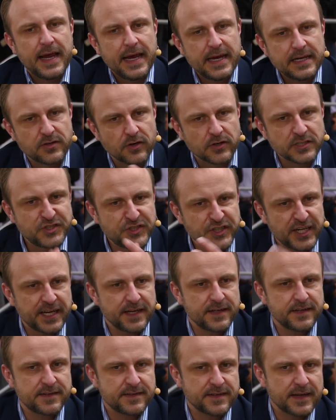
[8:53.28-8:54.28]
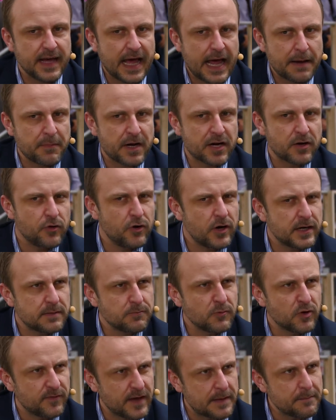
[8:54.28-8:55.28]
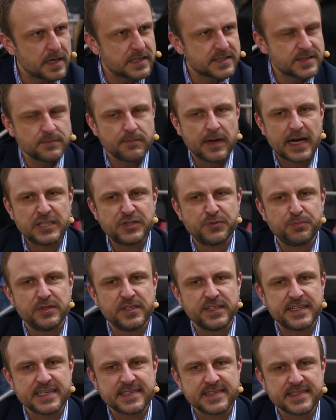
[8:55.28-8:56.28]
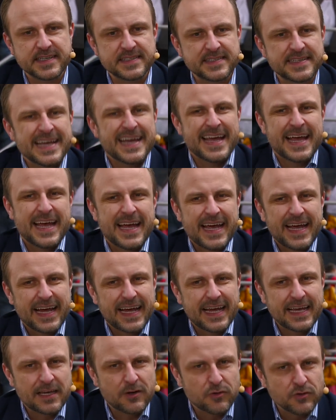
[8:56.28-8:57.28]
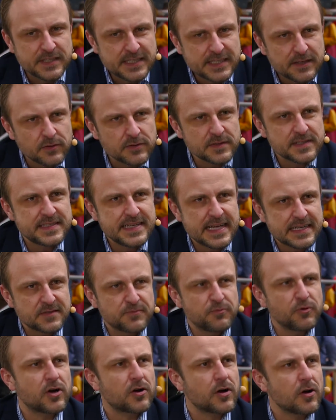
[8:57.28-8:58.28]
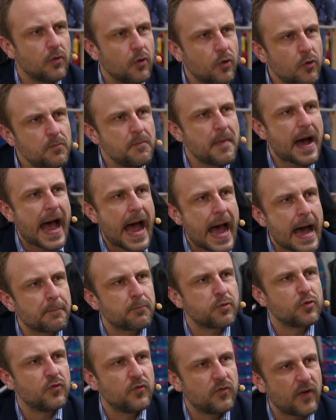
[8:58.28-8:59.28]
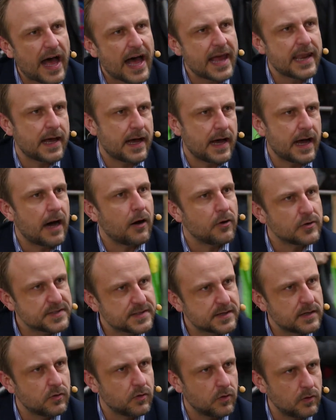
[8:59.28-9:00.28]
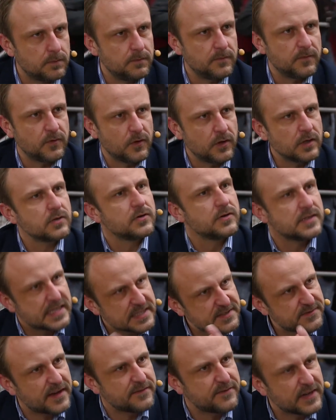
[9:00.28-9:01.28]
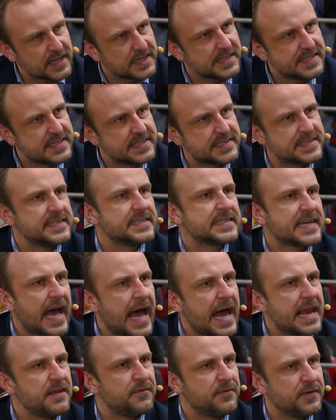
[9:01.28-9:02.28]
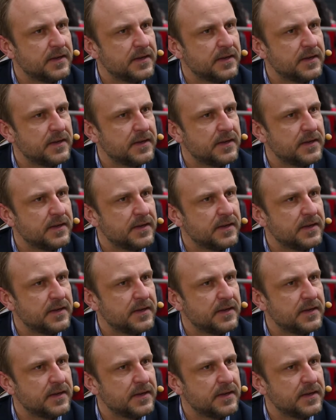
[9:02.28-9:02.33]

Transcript: In Deutschland hat man gehört im November zum Beispiel, dass das Rekrutierungsnetzwerk um Abu Wala ausgehoben wurde. Und das war wirklich eine zentrale